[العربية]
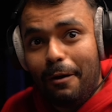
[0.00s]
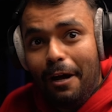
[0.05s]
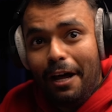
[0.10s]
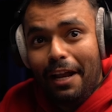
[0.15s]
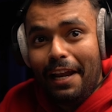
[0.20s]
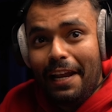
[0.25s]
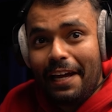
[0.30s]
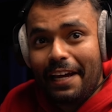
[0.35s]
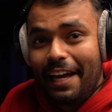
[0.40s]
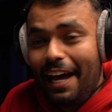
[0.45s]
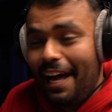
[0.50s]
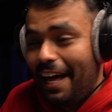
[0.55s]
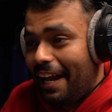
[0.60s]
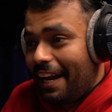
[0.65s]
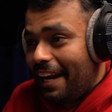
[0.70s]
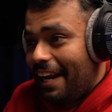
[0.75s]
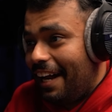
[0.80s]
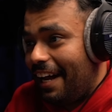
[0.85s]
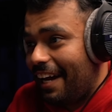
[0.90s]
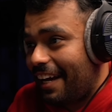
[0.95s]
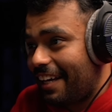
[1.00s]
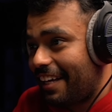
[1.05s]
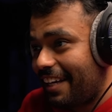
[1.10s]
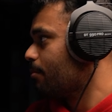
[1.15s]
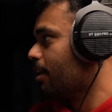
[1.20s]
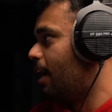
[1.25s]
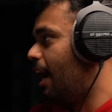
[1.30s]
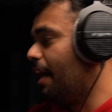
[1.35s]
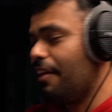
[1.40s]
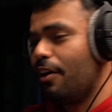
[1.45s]
والله قار يا اخي
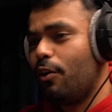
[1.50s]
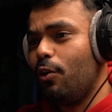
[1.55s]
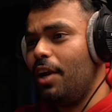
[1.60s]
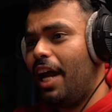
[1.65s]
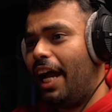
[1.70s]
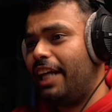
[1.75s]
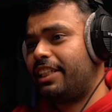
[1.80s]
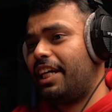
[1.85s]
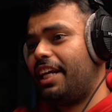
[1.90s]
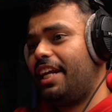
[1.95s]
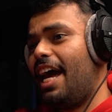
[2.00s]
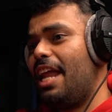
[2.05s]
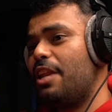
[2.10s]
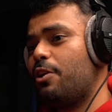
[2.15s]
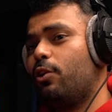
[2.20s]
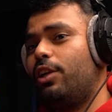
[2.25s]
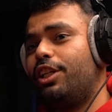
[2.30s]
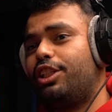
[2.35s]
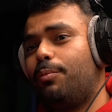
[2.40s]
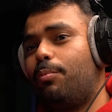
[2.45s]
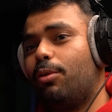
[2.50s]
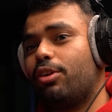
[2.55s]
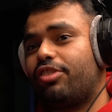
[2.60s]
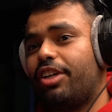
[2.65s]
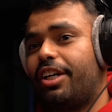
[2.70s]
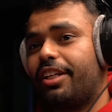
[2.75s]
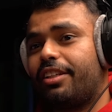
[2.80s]
هذا اقول له 10 ريال يقول لي جيب وسيط